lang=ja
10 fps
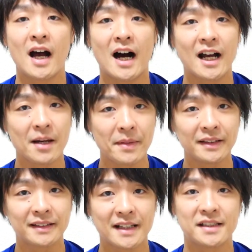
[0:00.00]
誤っ
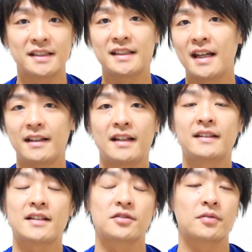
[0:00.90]
た神経伝
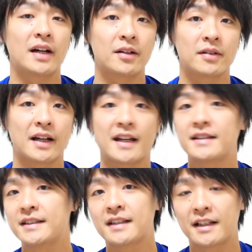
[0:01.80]
達の回路が形
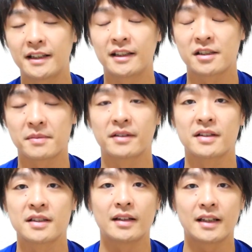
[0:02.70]
成されていってしまうんで
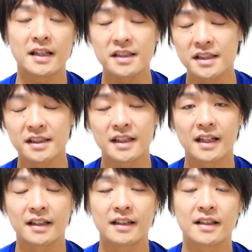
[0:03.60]
す正しい神
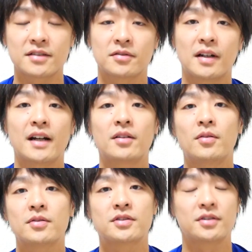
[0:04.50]
経伝達の回路
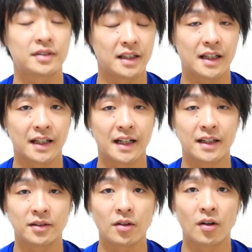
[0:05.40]
を作っていかな
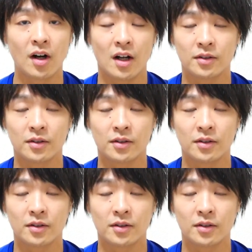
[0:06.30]
いと